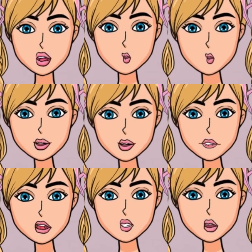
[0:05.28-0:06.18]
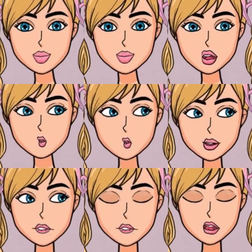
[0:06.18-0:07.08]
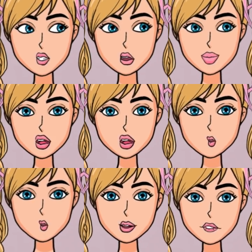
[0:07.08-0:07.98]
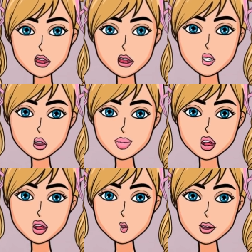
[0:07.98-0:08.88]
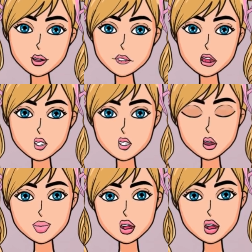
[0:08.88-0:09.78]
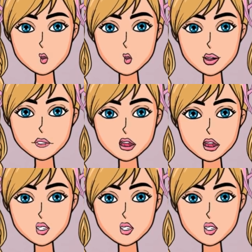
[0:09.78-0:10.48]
Probabilmente alcuni di voi nascondono i brutti voti o finiscono nei guai senza dirlo ai genitori.